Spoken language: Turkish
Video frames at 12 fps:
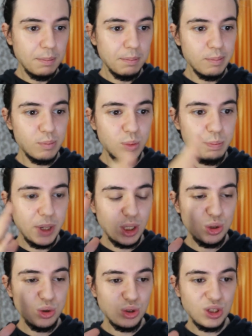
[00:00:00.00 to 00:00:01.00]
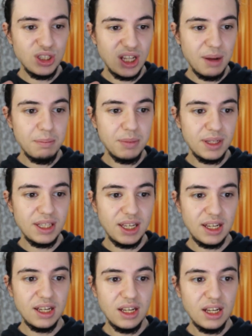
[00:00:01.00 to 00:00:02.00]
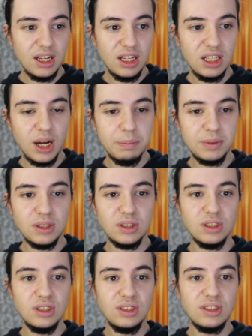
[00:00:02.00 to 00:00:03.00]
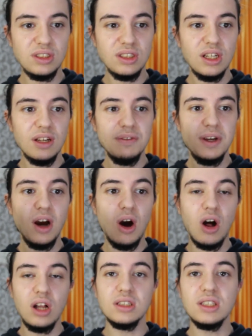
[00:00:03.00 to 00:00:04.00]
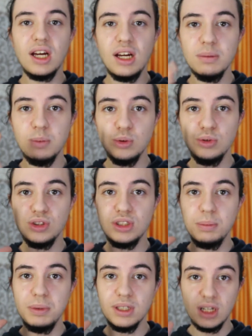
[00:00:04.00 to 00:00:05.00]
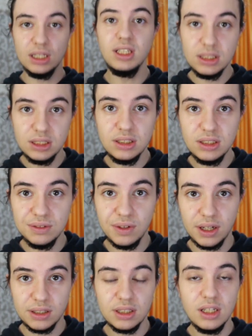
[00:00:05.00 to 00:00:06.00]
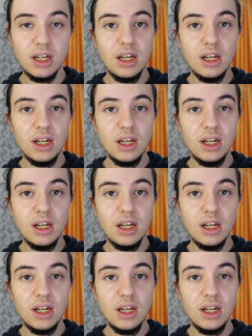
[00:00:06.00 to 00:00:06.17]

bu 500 izlenmede yaptığınız ve 6 ay boyunca bir kanalınız var.